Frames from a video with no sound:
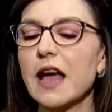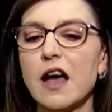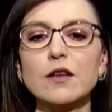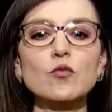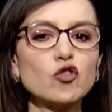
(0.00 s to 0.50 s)

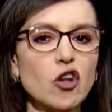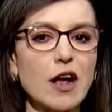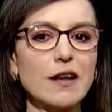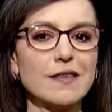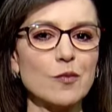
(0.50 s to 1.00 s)
Yani
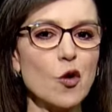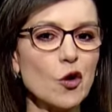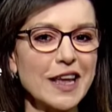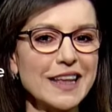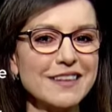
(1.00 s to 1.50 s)
mutualizm
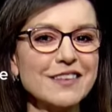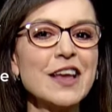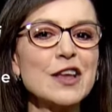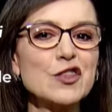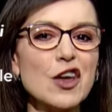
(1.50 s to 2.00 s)
örneğidir.
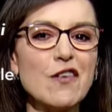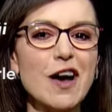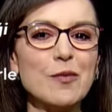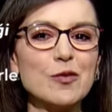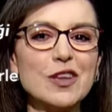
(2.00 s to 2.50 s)

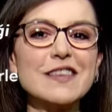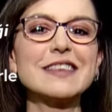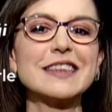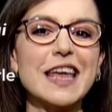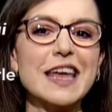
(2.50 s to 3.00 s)

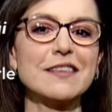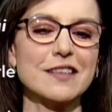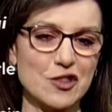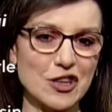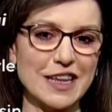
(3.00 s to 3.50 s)
Cevabımız D
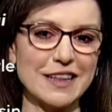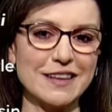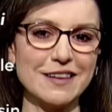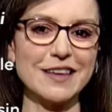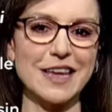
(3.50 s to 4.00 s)

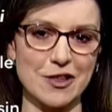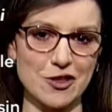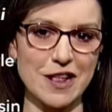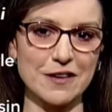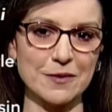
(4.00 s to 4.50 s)
seçeneğidir
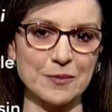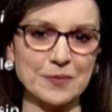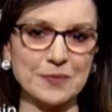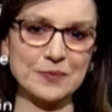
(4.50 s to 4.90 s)
gençler.